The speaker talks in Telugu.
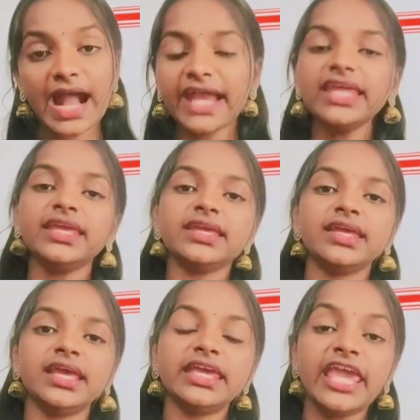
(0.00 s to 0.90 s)
కానీ
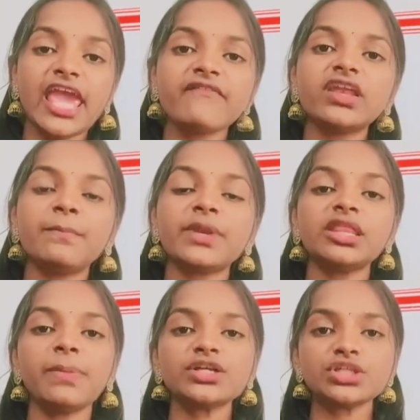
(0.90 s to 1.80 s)
కేవలం
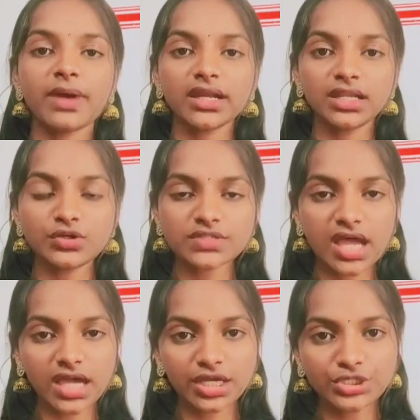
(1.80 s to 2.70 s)
ప్రతిపక్ష పార్టీలకు
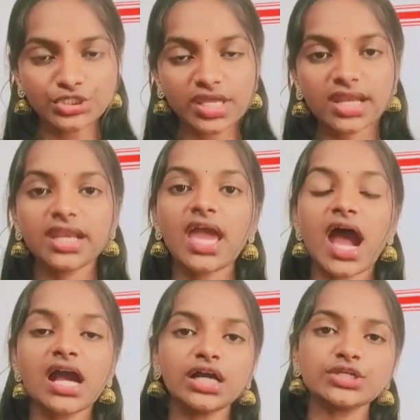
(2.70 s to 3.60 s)
సహకరించారనే
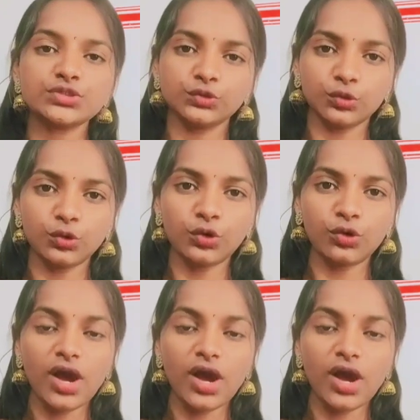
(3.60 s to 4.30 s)
అక్కసుతో